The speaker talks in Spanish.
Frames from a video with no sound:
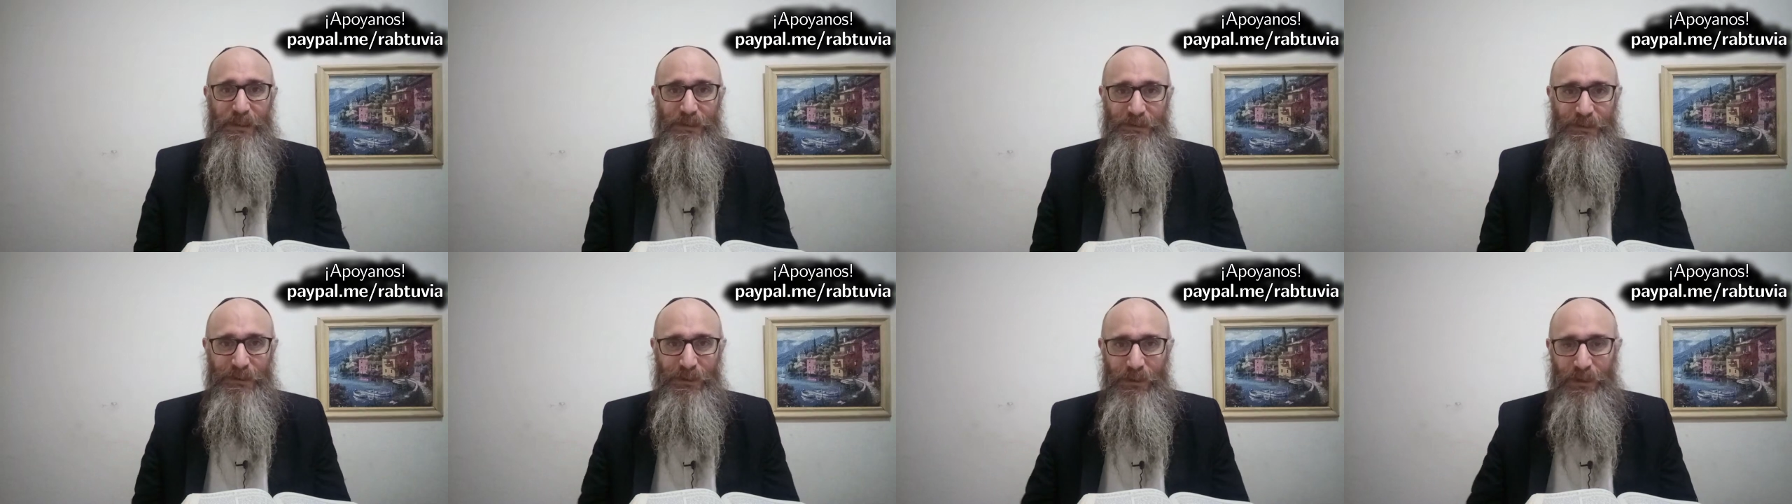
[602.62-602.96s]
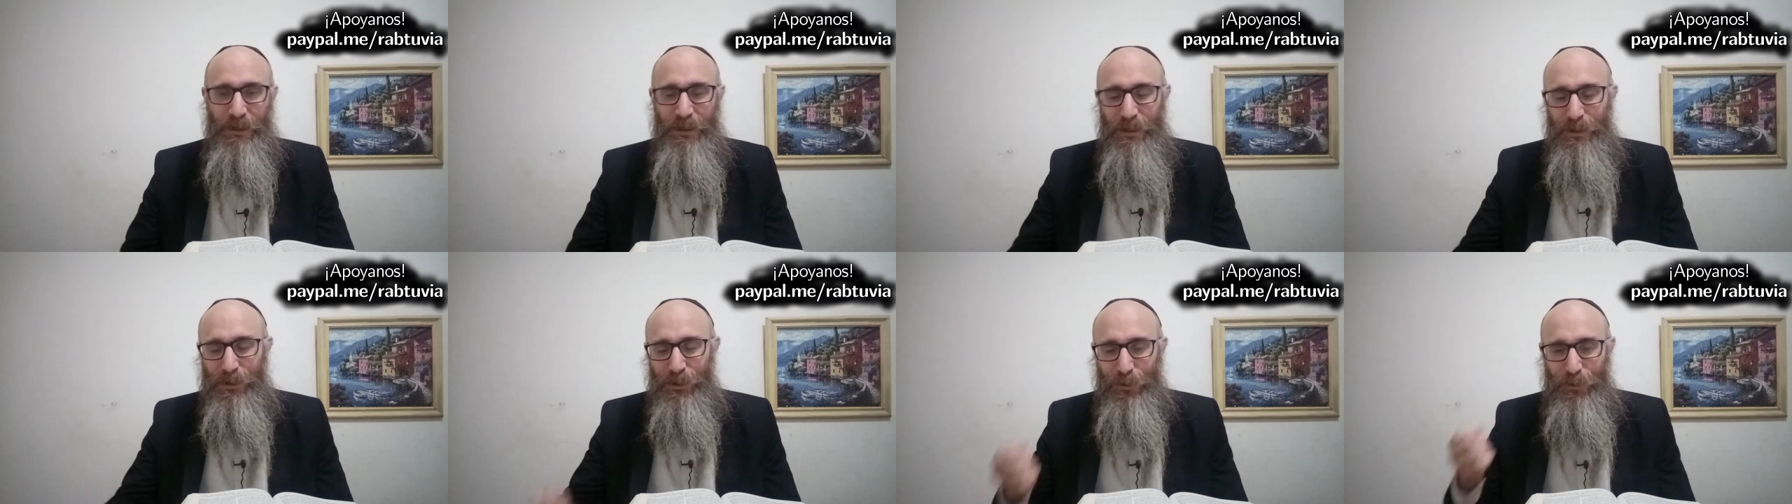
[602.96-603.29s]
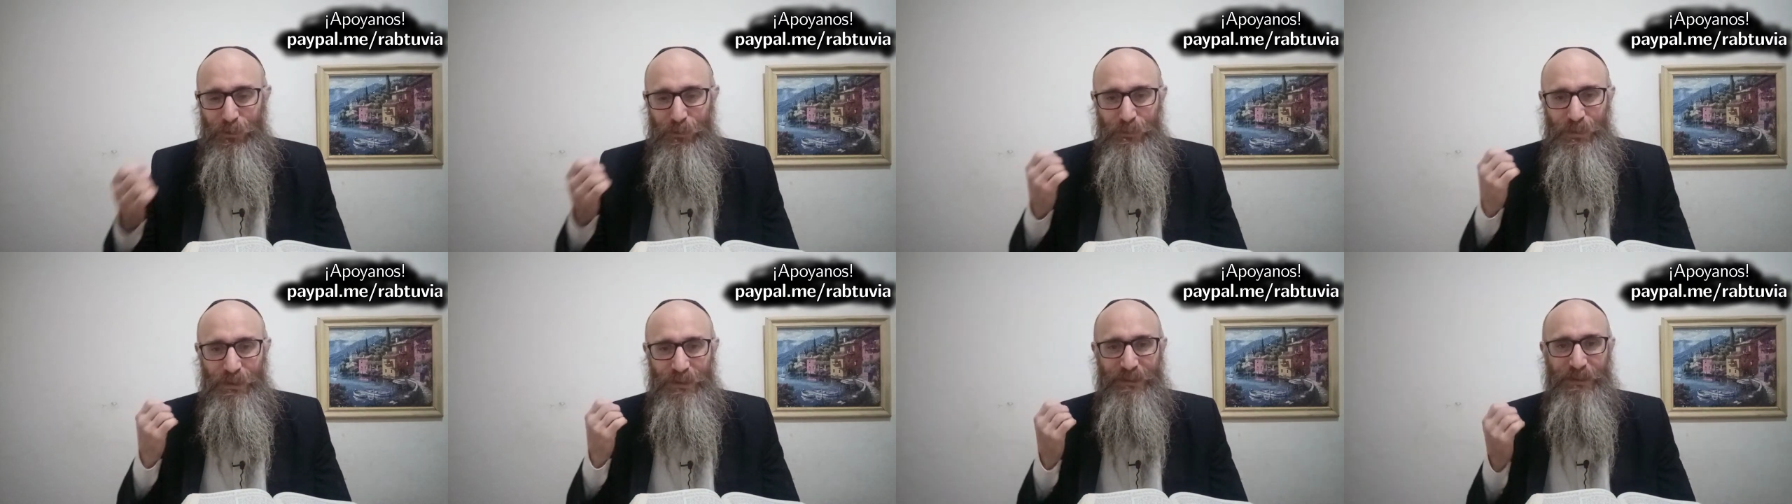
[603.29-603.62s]
así, con
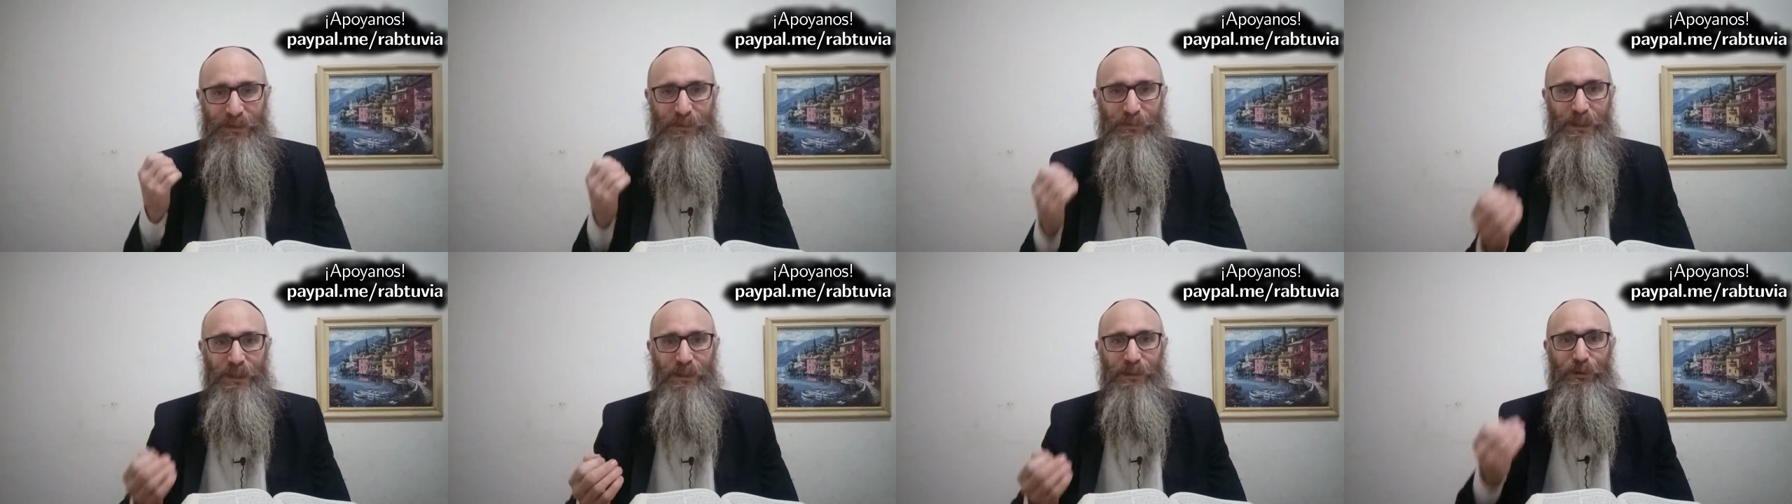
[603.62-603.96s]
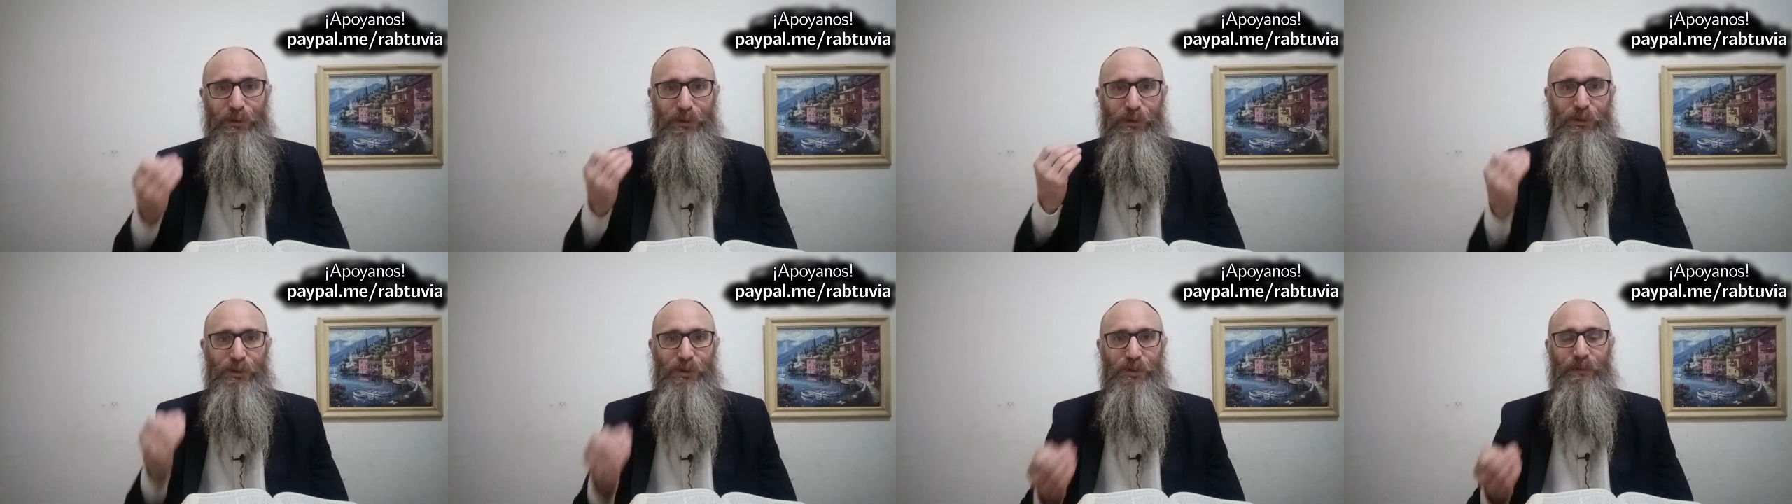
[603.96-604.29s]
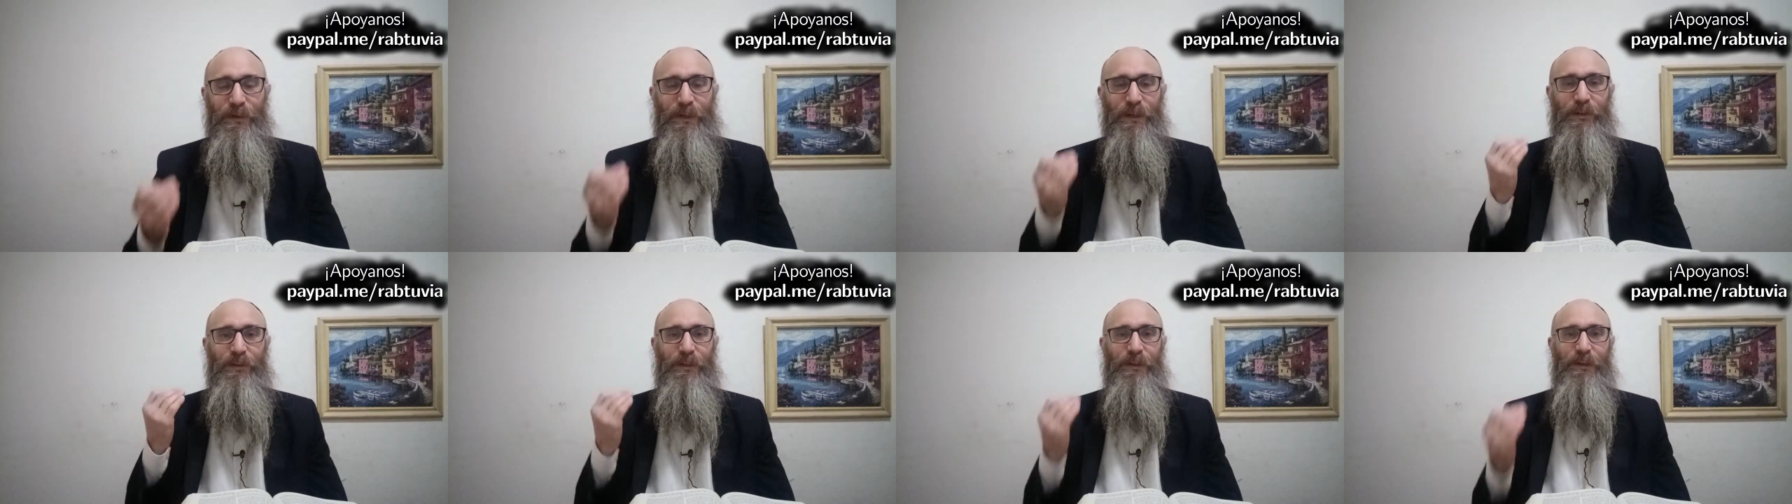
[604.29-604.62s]
un pensamiento de
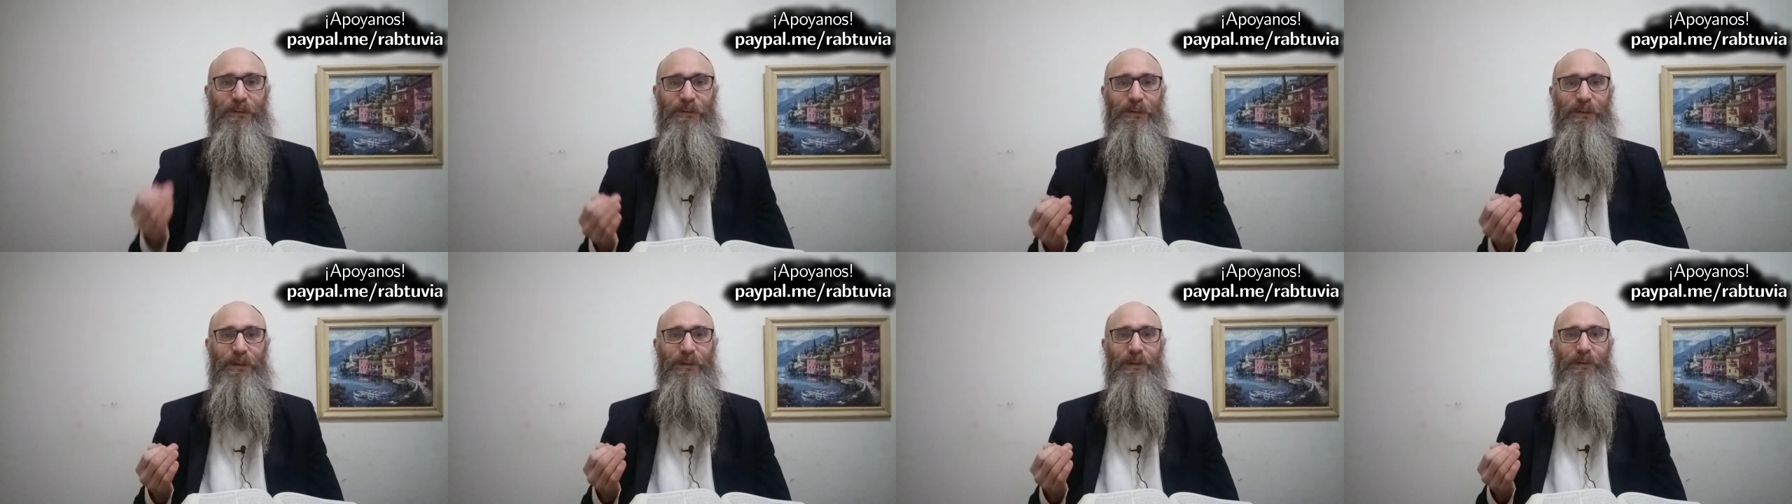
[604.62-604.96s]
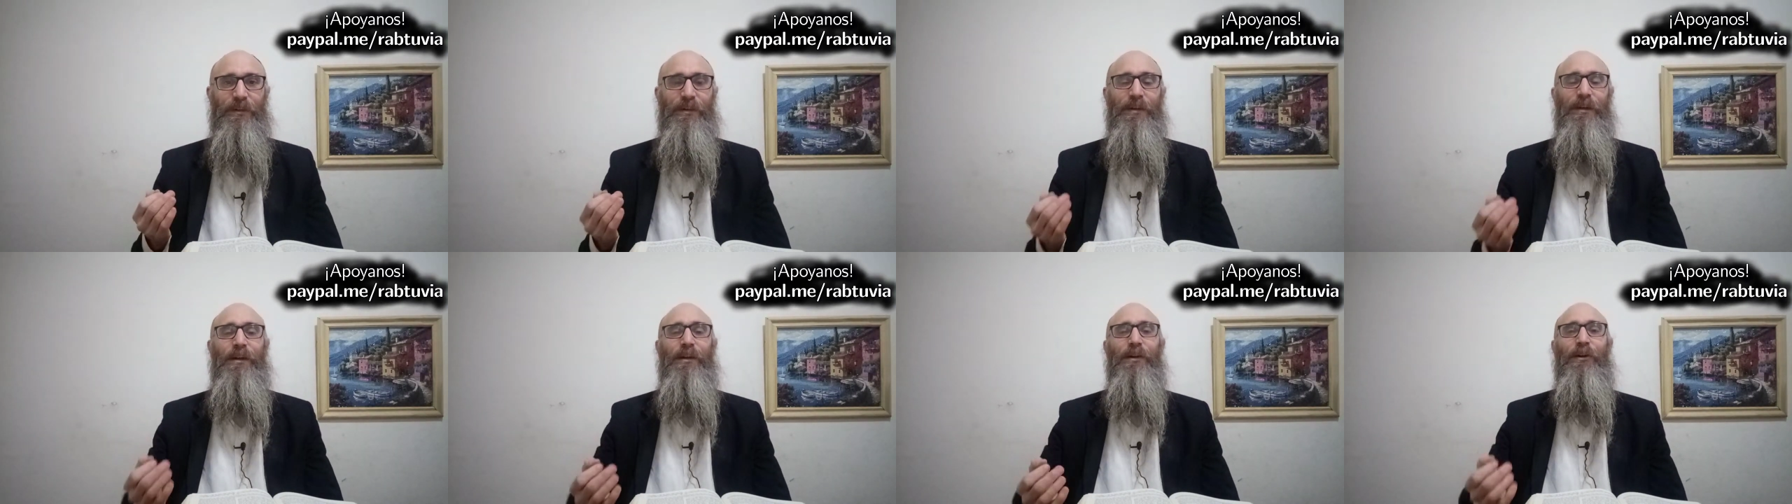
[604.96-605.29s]
chuva en el corazón,